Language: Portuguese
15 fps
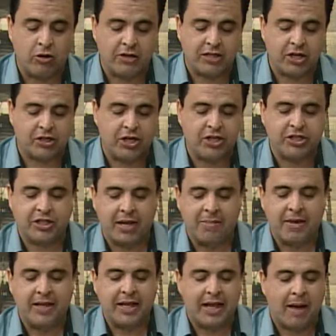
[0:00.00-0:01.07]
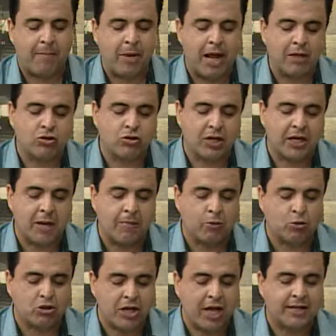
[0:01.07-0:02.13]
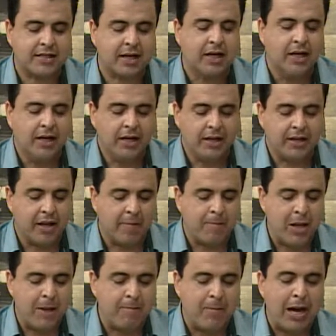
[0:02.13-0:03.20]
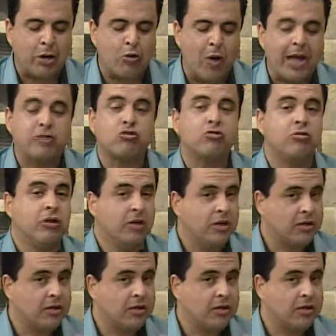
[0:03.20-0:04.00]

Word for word: Nossa Gente está mandando abraços aqui pro César e também para o Edson.